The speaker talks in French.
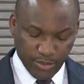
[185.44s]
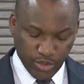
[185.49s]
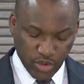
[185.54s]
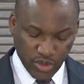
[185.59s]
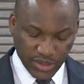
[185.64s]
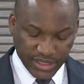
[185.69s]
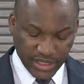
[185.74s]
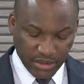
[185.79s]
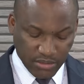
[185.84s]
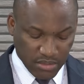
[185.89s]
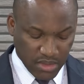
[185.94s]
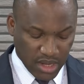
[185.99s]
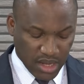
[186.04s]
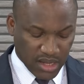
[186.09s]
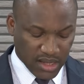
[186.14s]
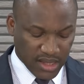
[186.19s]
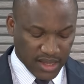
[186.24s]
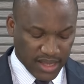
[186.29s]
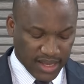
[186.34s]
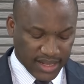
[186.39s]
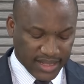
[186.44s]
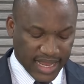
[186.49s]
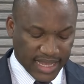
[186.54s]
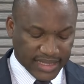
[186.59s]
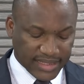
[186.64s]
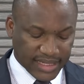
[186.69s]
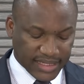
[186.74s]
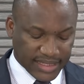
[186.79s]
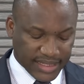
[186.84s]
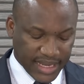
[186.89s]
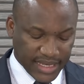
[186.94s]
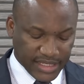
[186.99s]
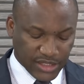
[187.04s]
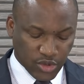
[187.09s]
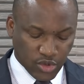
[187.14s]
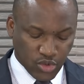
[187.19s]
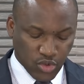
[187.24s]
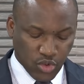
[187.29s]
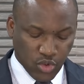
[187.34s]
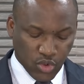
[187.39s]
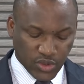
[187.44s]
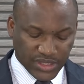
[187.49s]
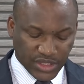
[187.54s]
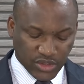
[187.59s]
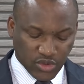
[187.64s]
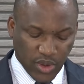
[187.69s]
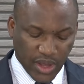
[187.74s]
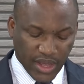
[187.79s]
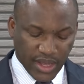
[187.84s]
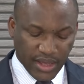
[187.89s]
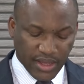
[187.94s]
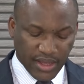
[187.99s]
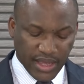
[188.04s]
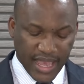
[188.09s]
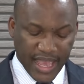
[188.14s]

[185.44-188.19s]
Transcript: politiquement la détresse de nos concitoyens